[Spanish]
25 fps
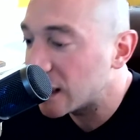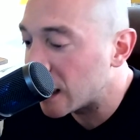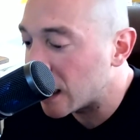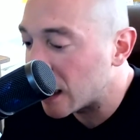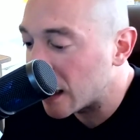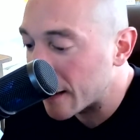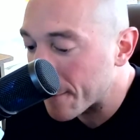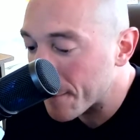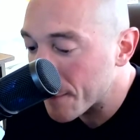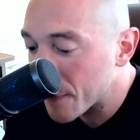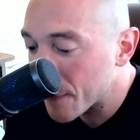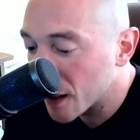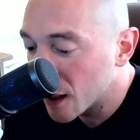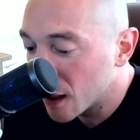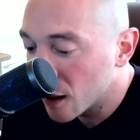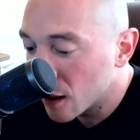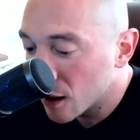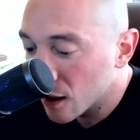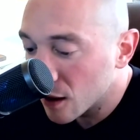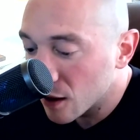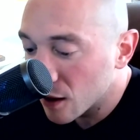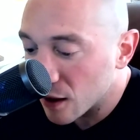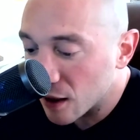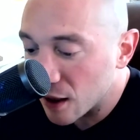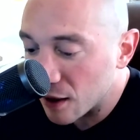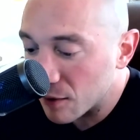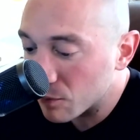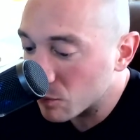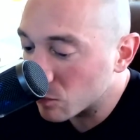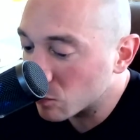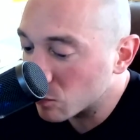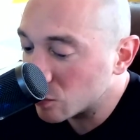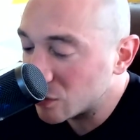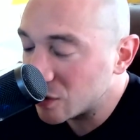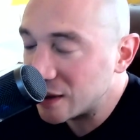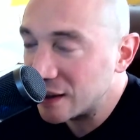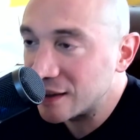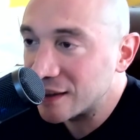Em, Em,
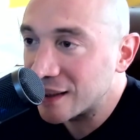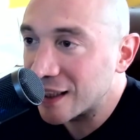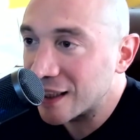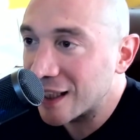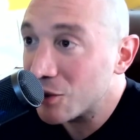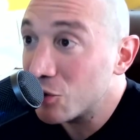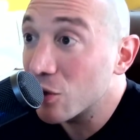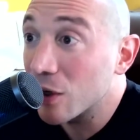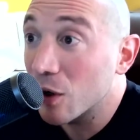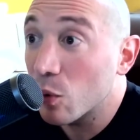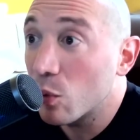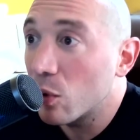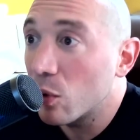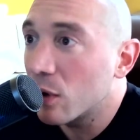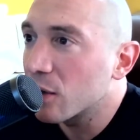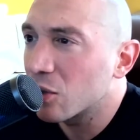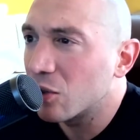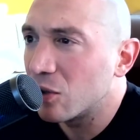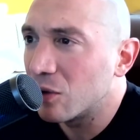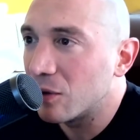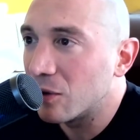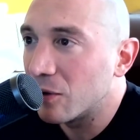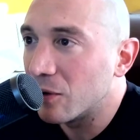si está, yo recuerdo,